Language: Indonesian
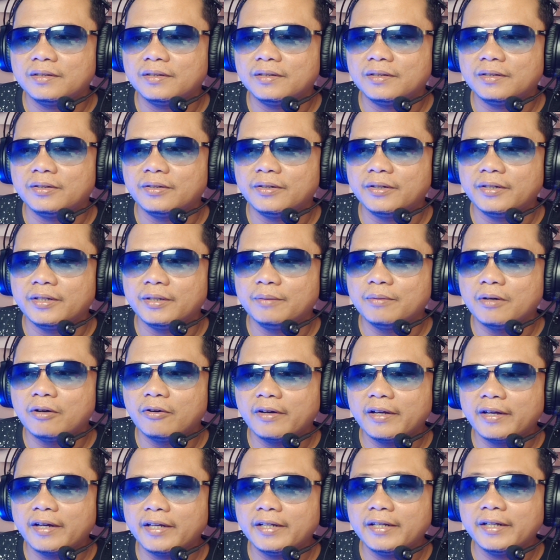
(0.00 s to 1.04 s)
Oh, ini
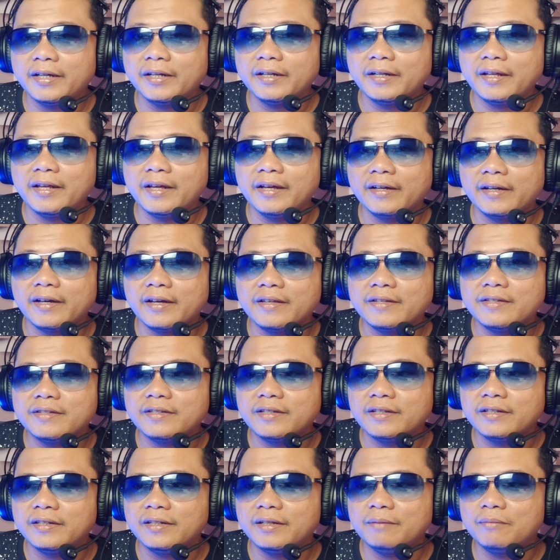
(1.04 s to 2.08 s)
bawangnya gede-gede ya
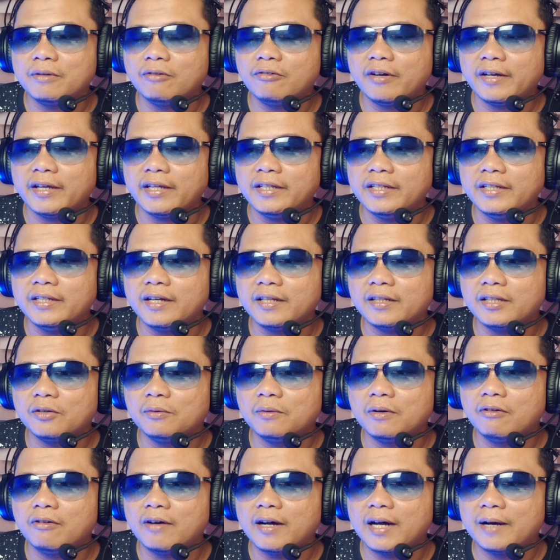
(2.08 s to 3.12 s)
guys. Ini bawang India atau
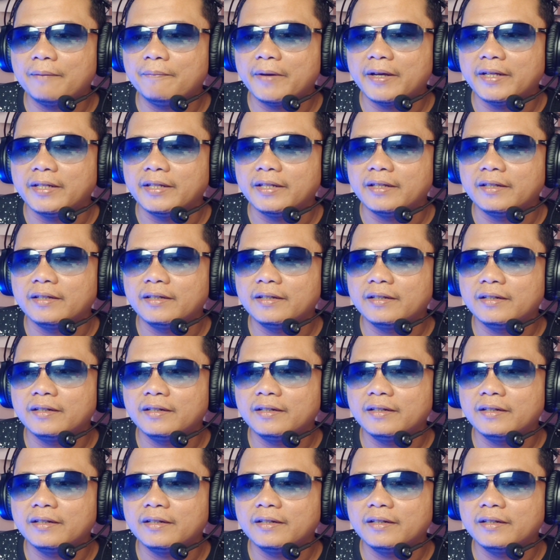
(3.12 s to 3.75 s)
bawang apa ini?